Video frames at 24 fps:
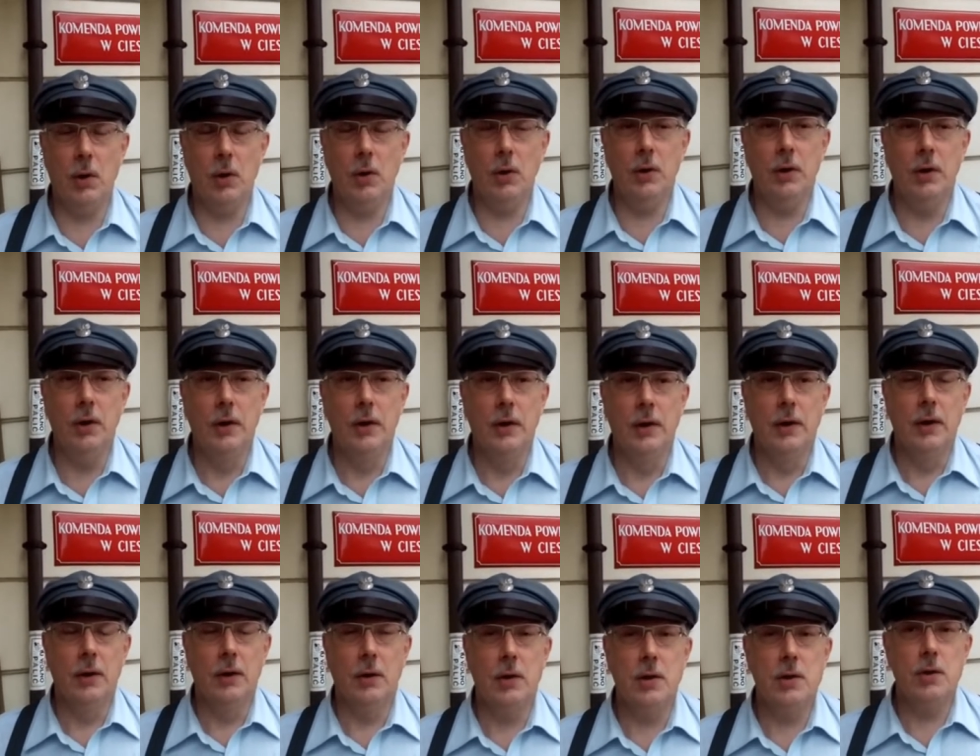No i
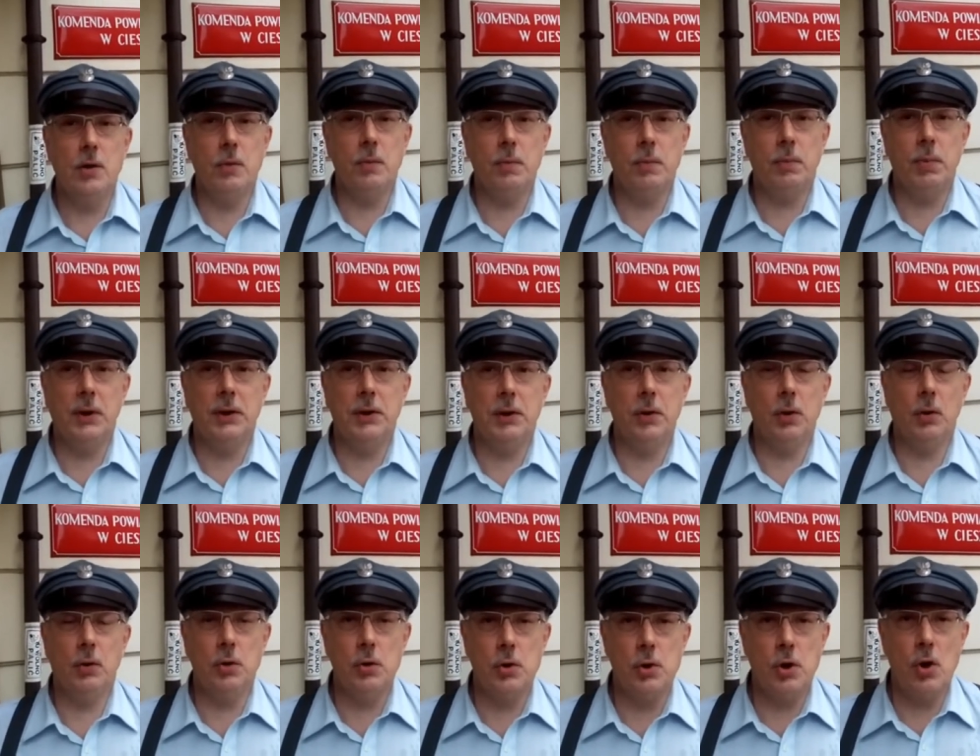to jest
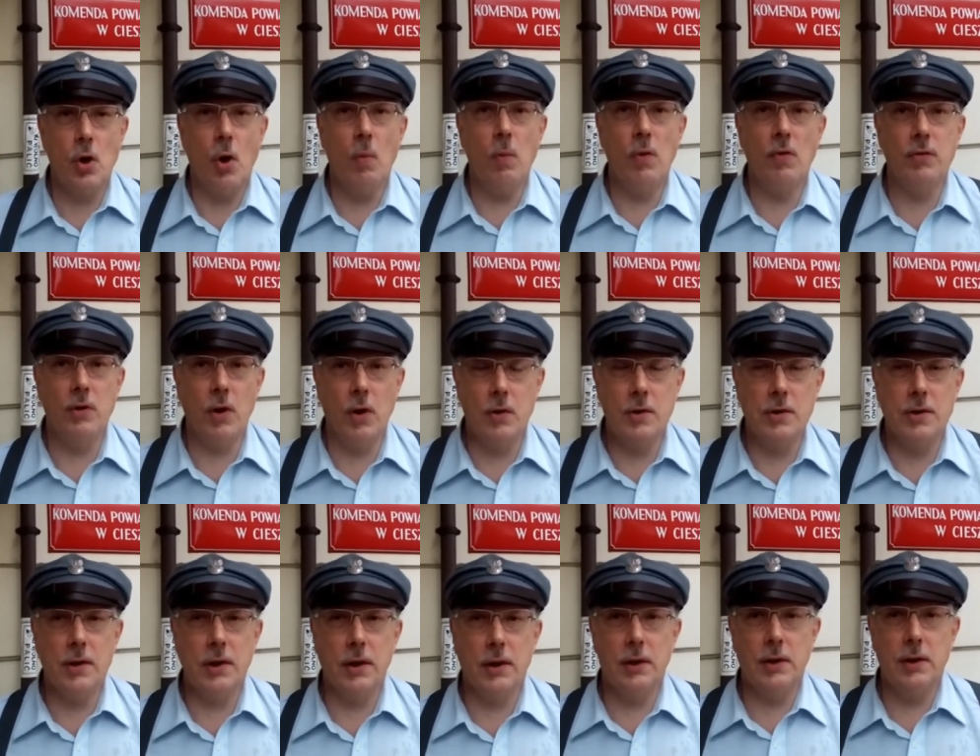patriotyczny
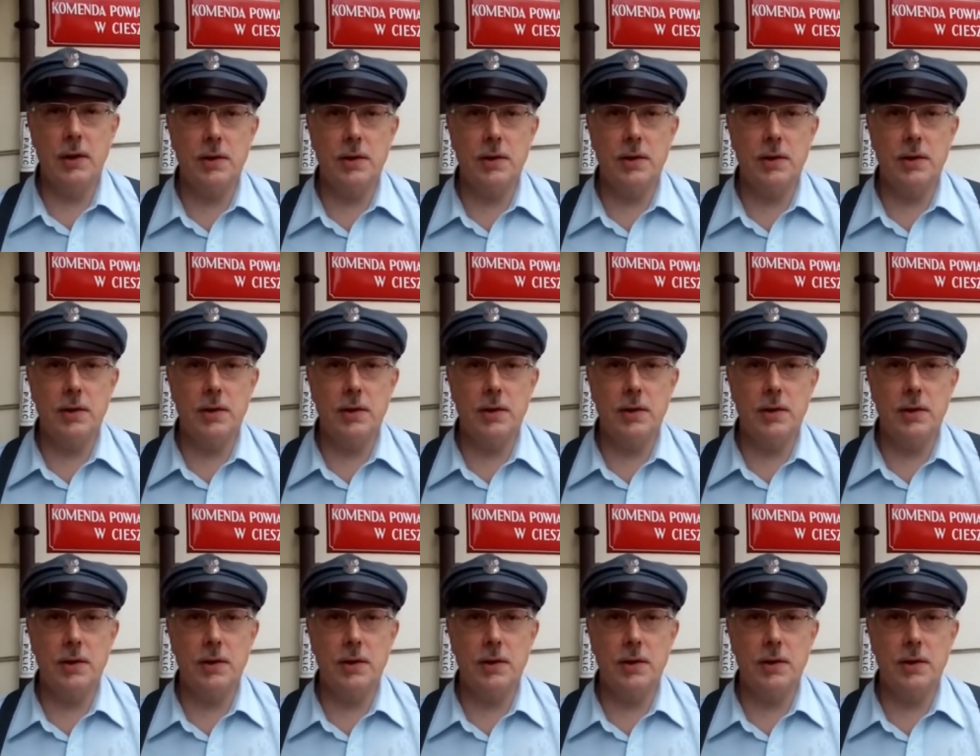obowiązek.